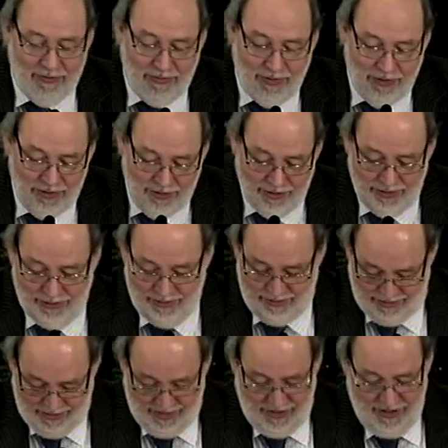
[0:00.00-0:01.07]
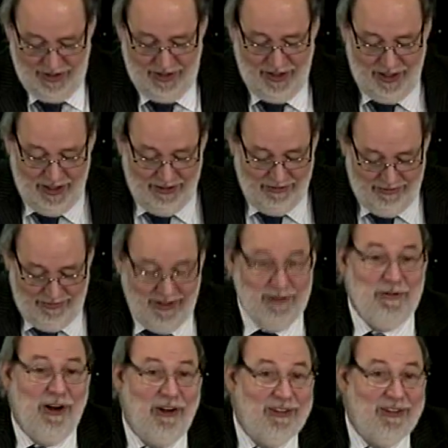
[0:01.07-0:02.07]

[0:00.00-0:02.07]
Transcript: el fondo, eh, hemos